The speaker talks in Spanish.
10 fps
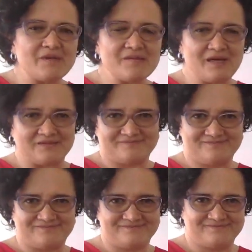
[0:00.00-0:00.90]
prima?
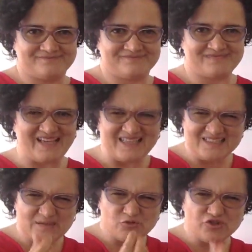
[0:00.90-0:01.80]
¿De qué
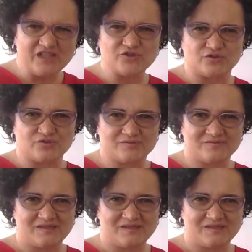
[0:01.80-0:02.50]
estamos hechos?